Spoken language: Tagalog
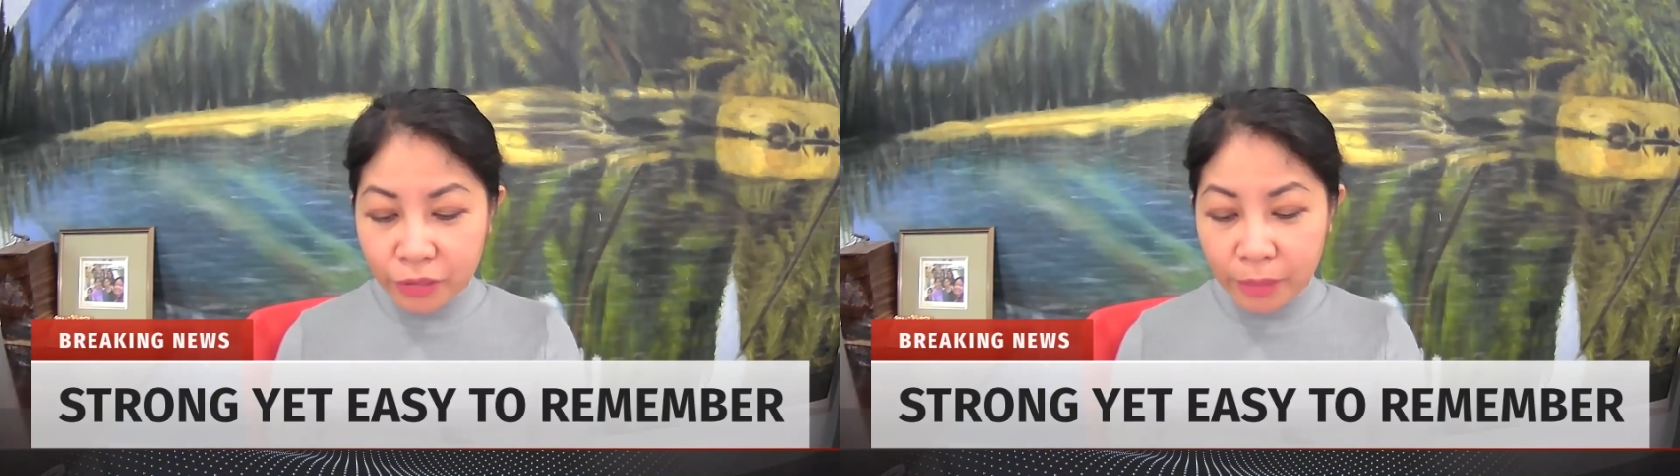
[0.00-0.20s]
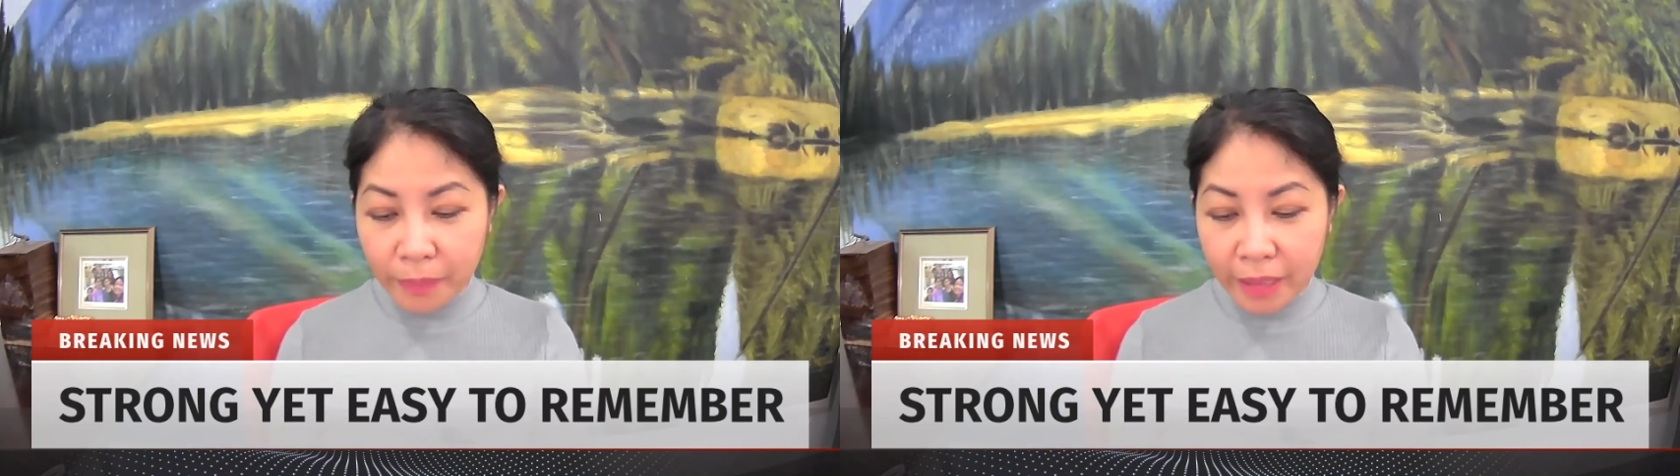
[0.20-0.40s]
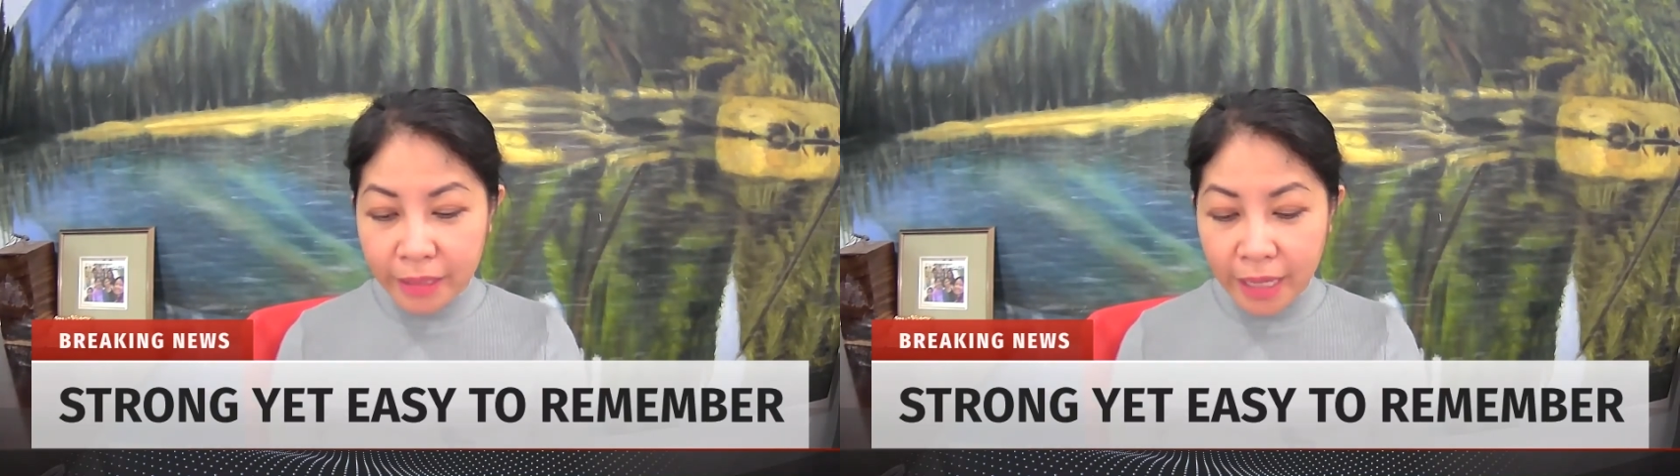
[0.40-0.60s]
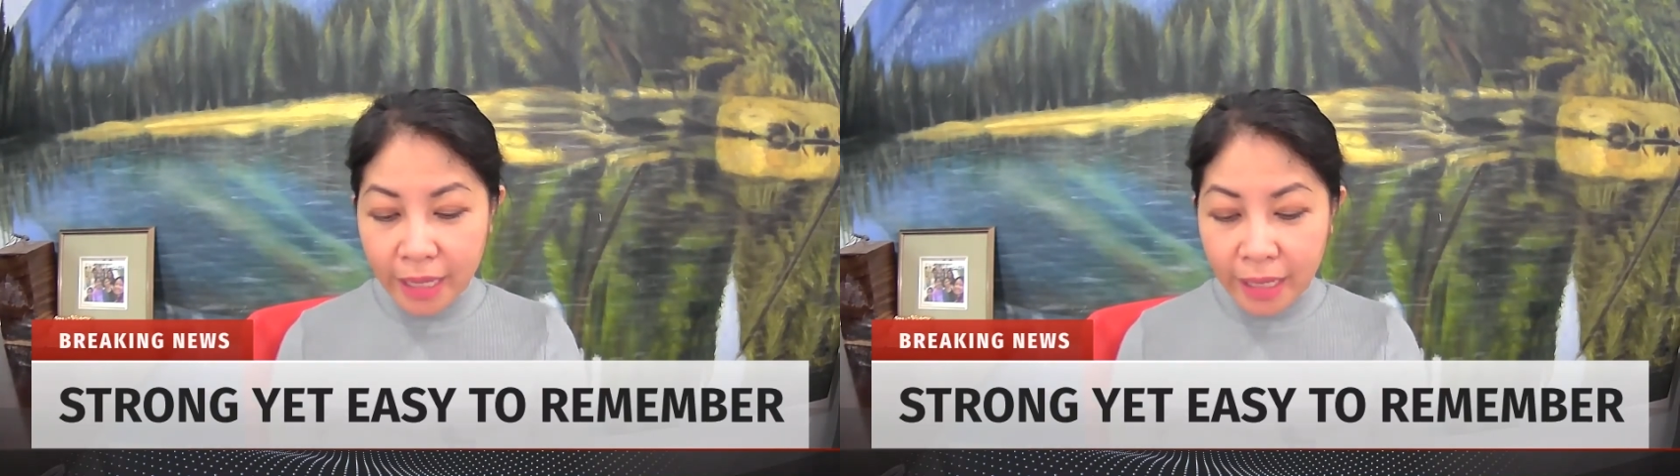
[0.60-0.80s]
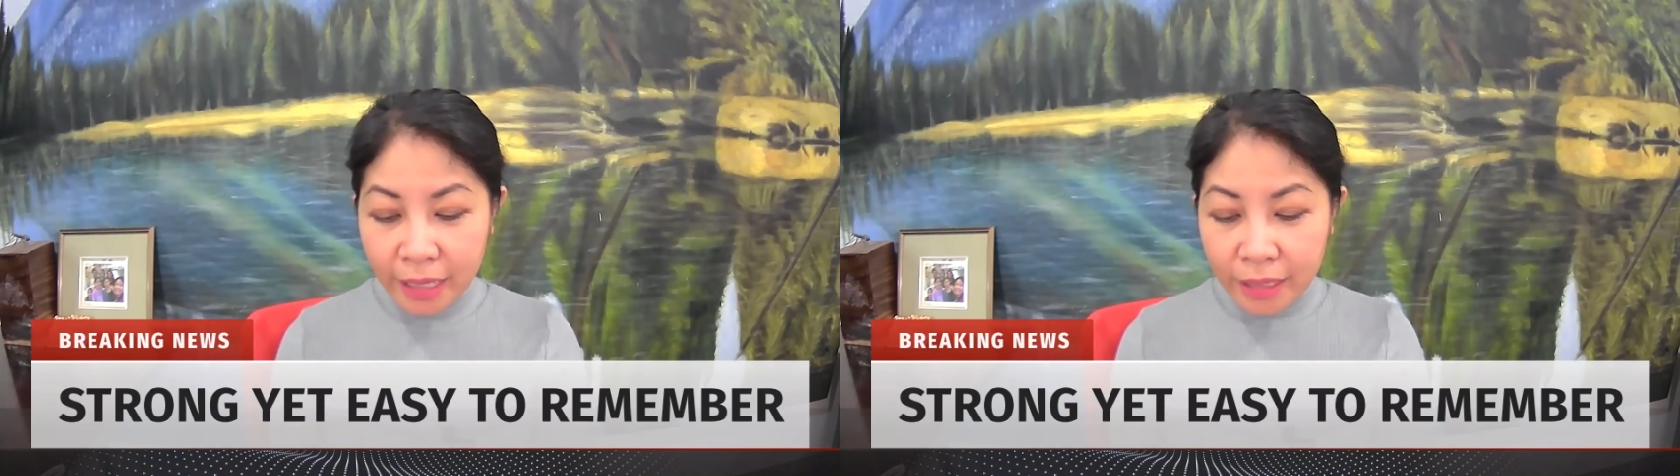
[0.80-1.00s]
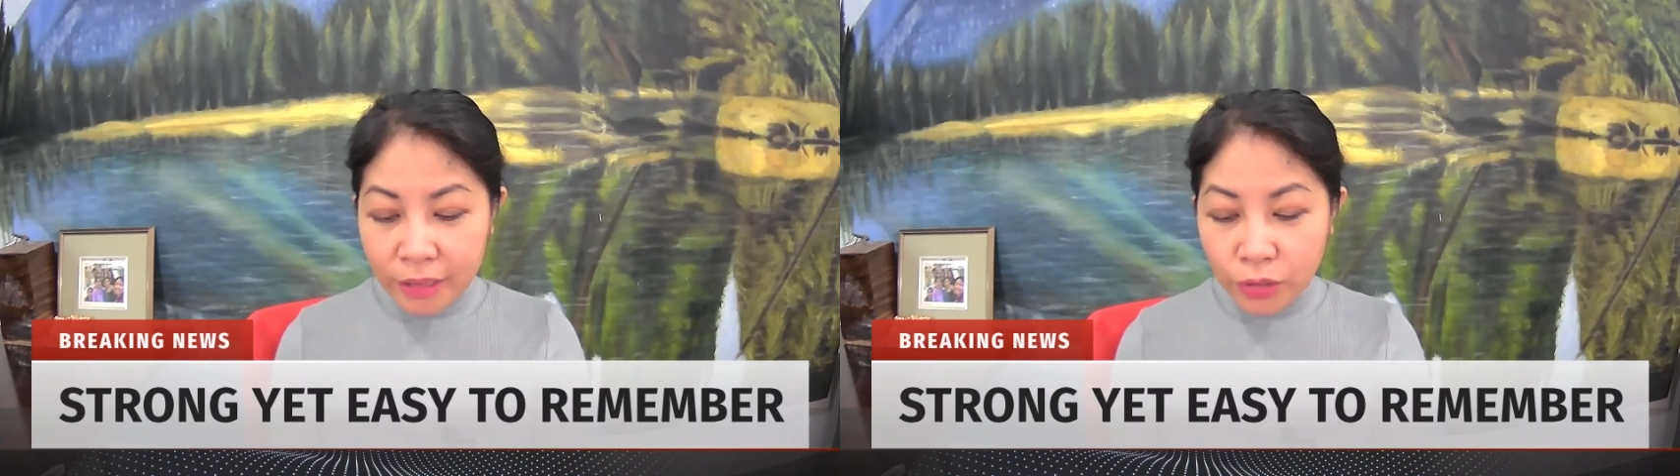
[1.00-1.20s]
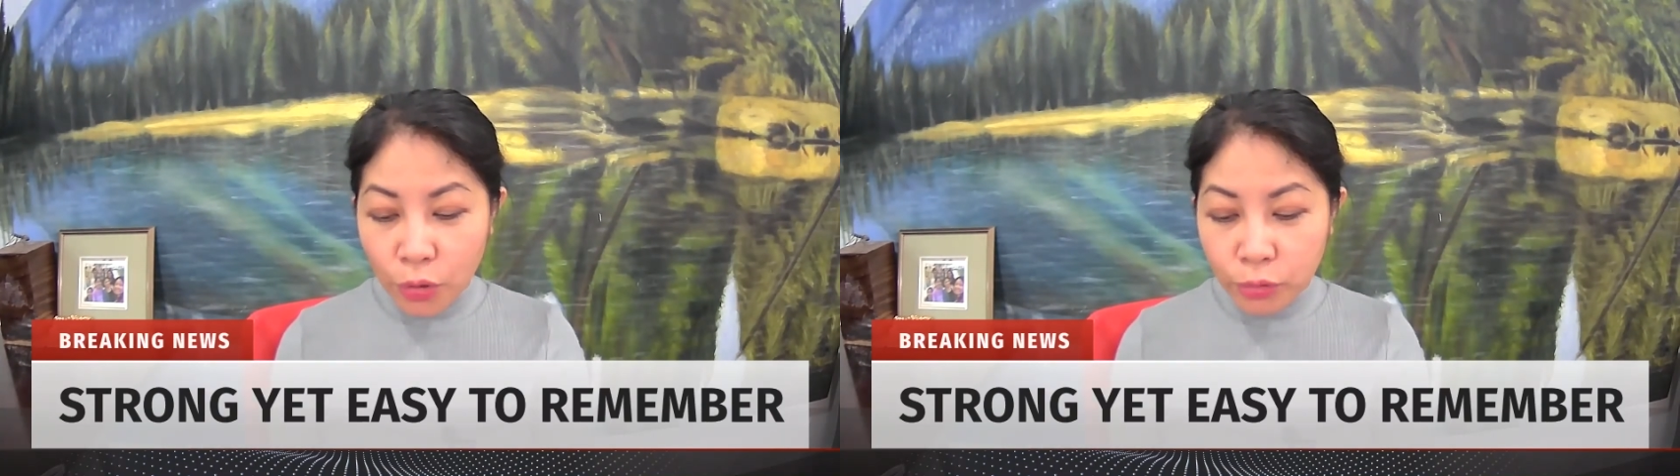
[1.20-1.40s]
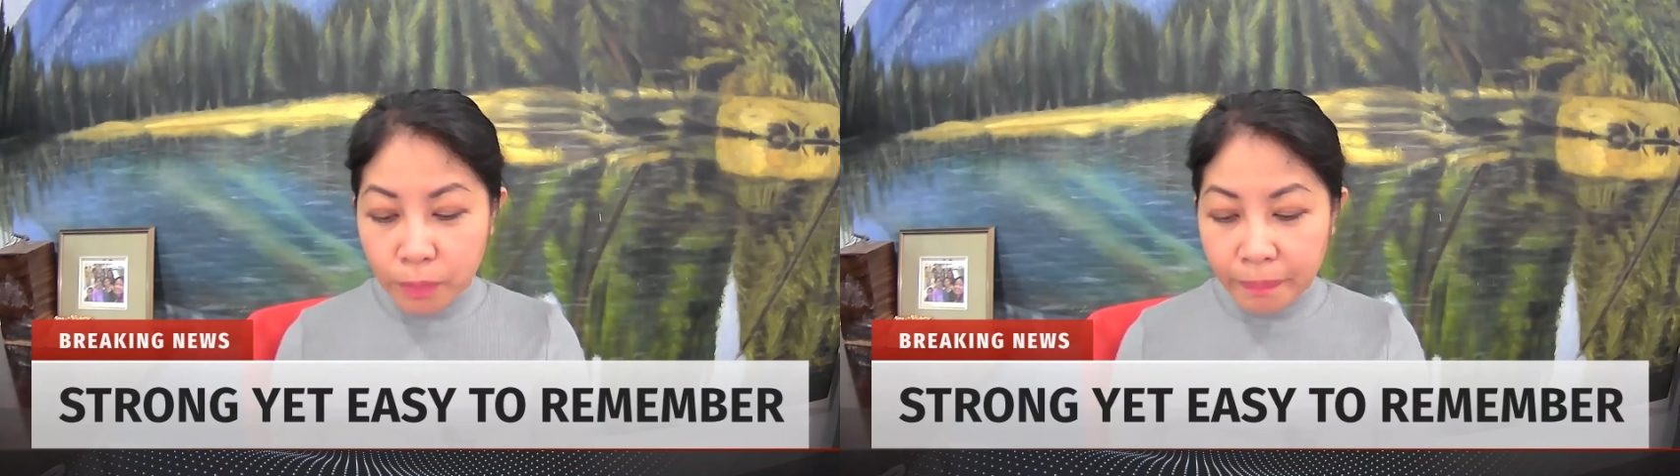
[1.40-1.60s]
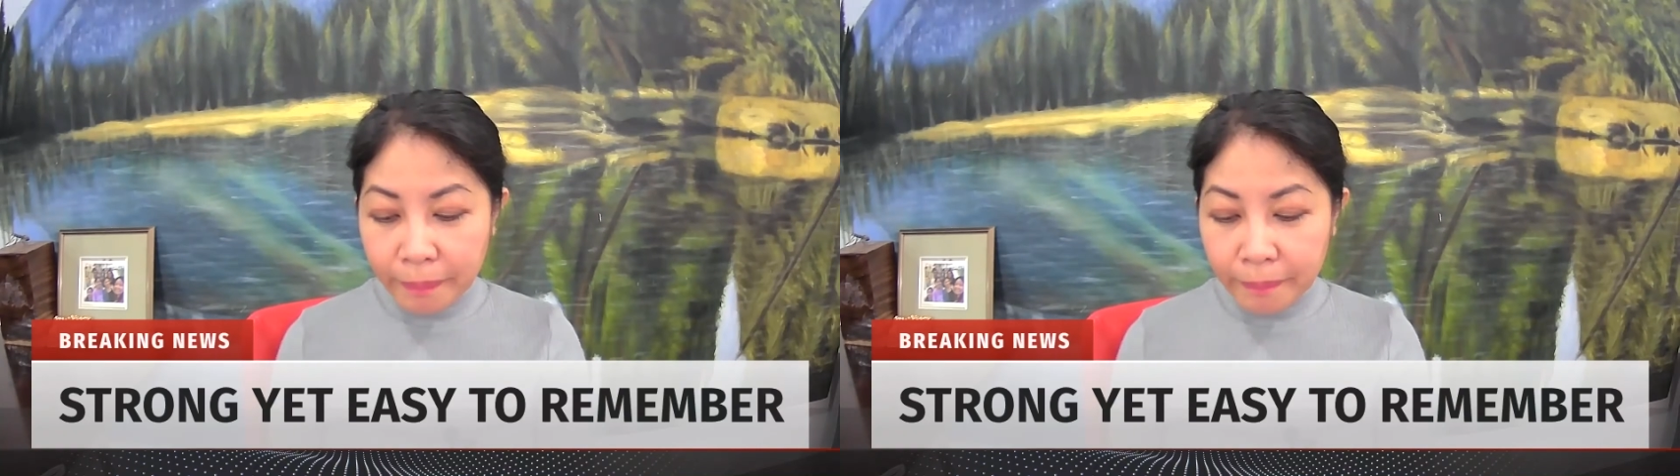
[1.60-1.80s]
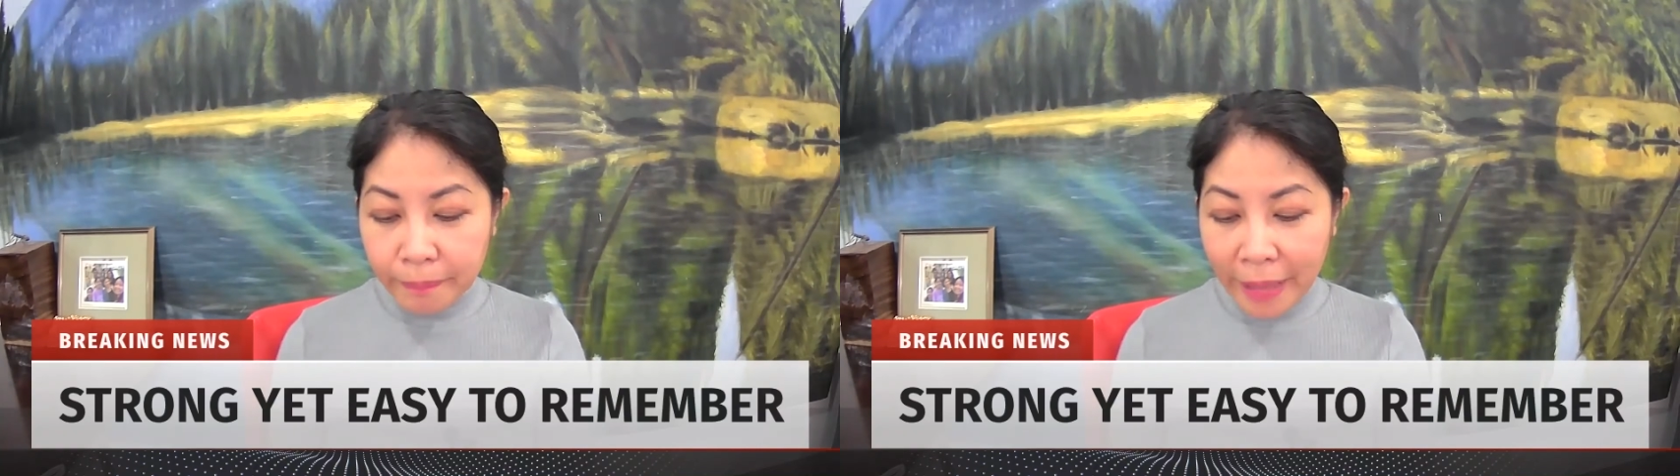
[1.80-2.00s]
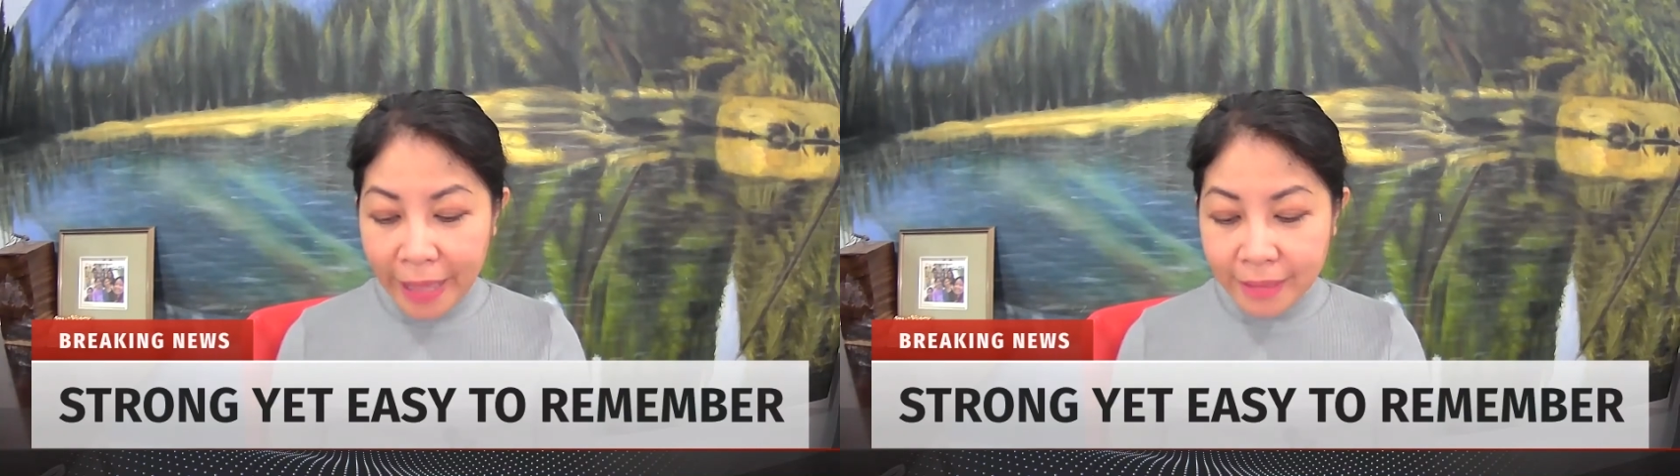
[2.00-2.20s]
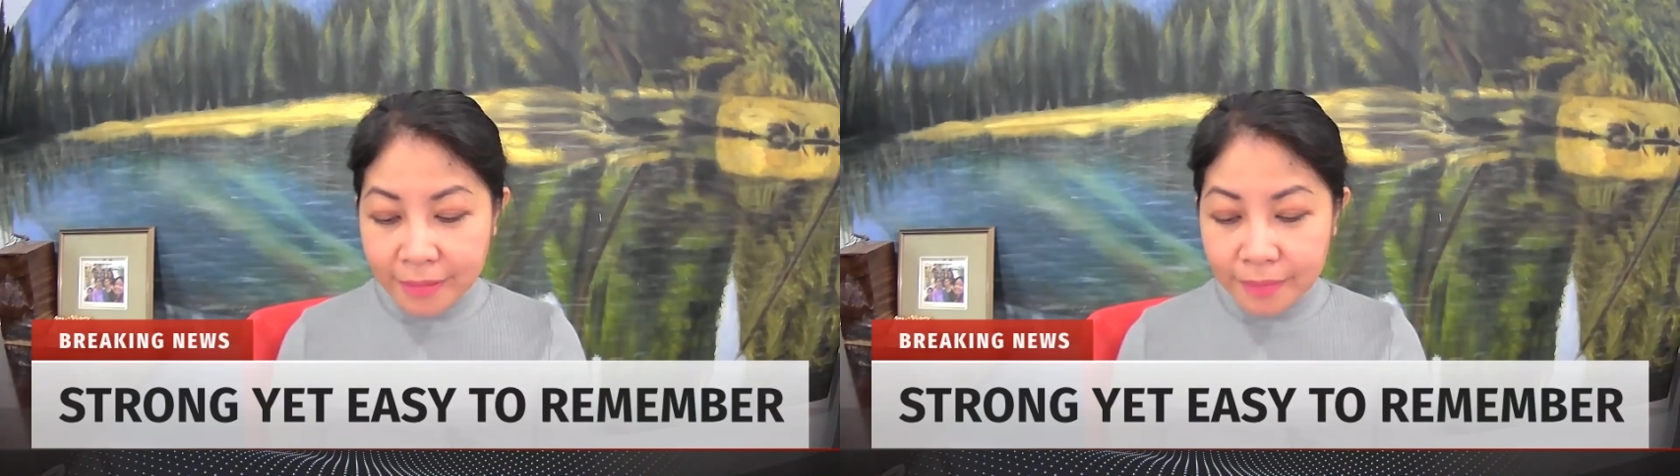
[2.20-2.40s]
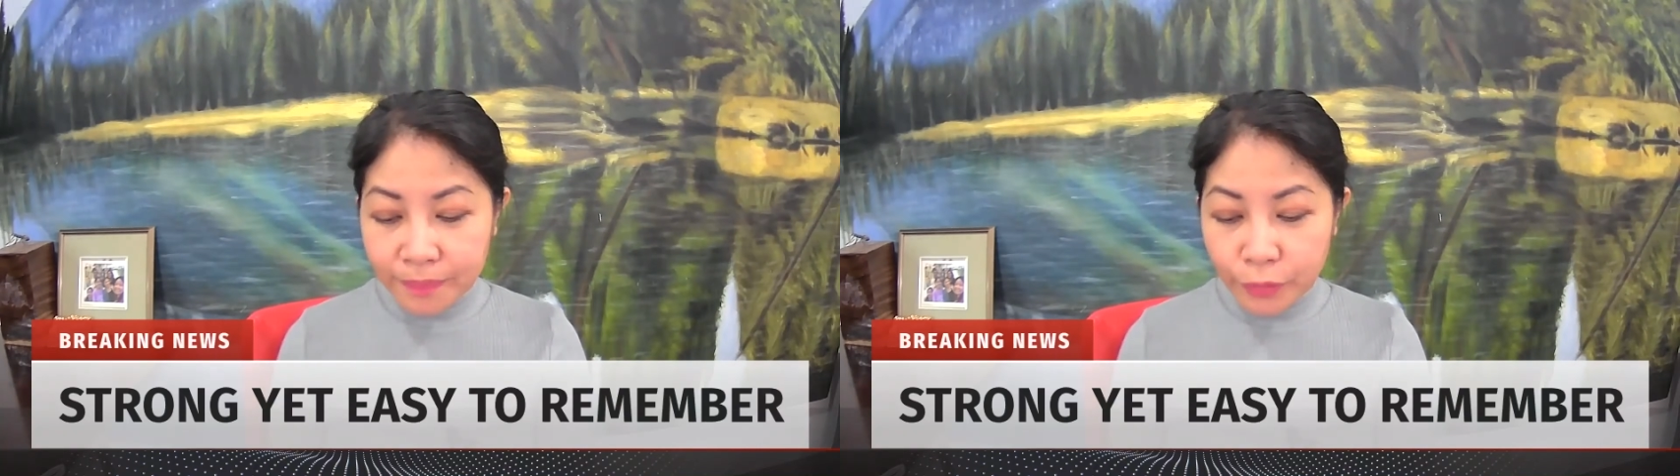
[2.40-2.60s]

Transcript: di ba, na notepad